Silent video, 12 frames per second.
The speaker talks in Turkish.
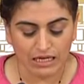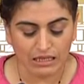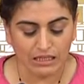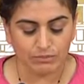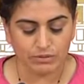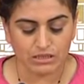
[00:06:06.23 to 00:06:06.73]

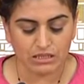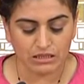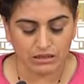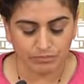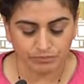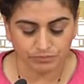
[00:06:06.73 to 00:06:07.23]
eril
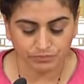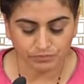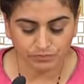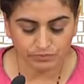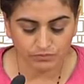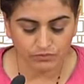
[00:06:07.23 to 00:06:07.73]
yapısını
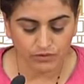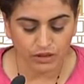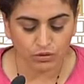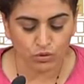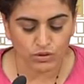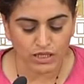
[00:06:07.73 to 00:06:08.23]

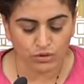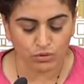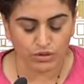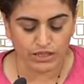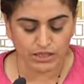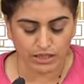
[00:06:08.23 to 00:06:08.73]
gözler
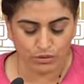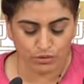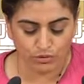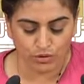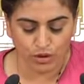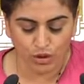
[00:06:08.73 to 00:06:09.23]
önüne
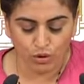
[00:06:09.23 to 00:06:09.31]
seriyor.